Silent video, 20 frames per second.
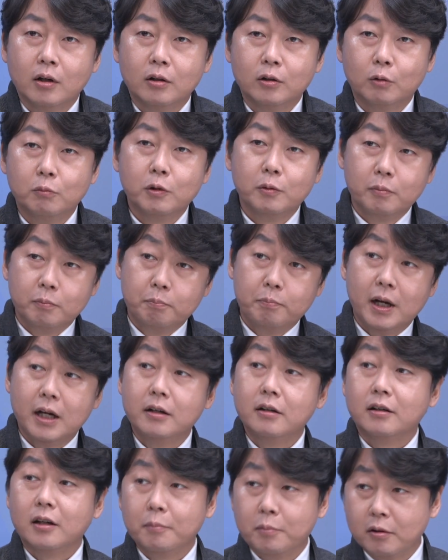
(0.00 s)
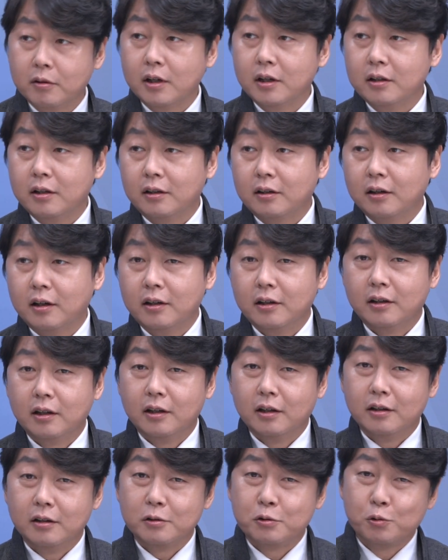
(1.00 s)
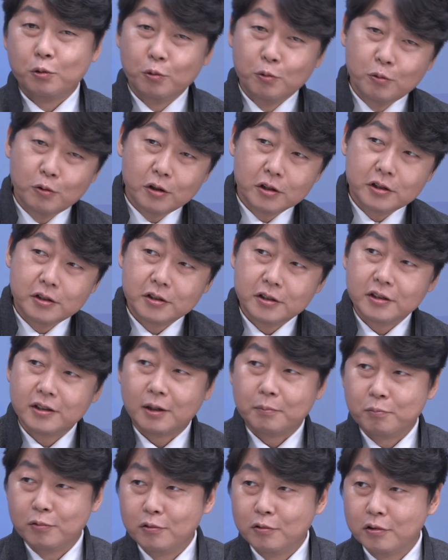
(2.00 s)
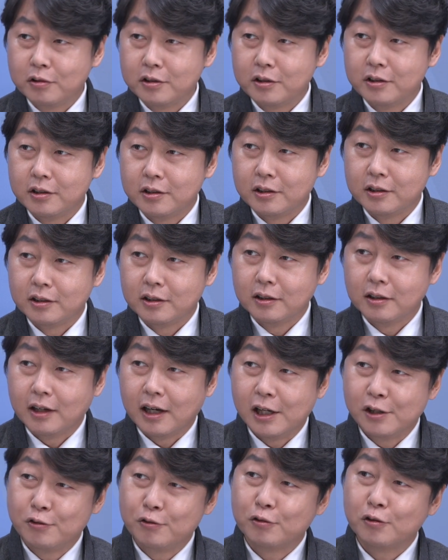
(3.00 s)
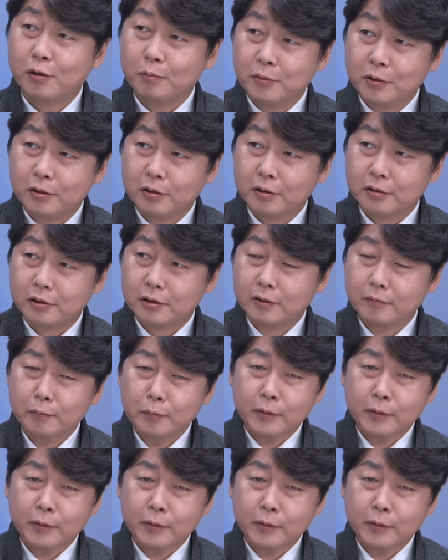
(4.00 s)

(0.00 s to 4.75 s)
너무 빠르게 변하니까 예. 이게 예. 좋은 것인지 나쁜 것인지 알 수가 없는 거죠.